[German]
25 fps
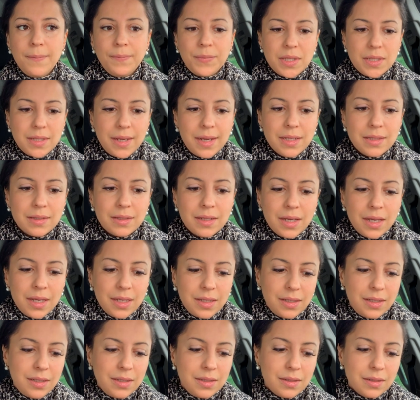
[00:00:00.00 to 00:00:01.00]
Das heißt,
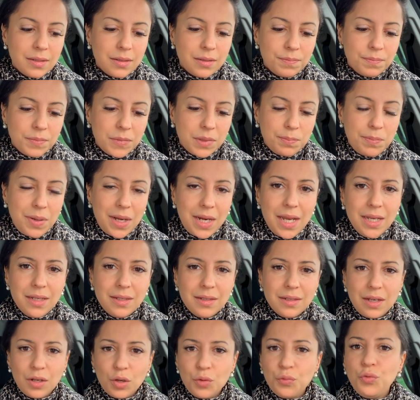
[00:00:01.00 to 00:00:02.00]
diese
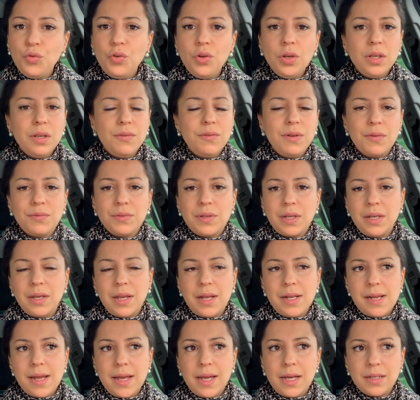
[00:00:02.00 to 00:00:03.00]
Palette der Gefühle, die wir auf der
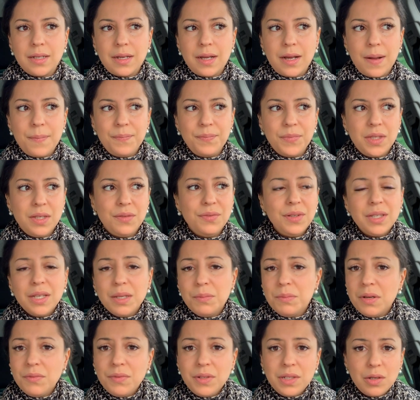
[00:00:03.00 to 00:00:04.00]
e-, Erde haben, die wird
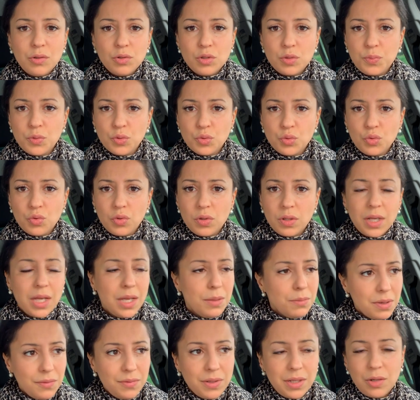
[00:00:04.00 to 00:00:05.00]
immer wieder uns besuchen,
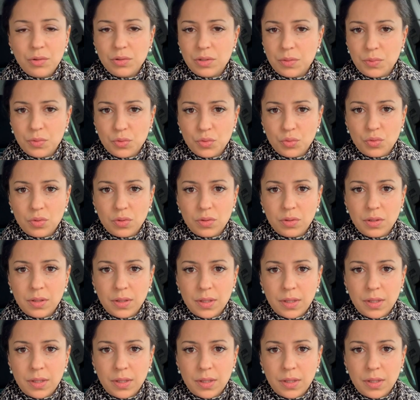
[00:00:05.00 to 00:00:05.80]
immer wieder uns besuchen.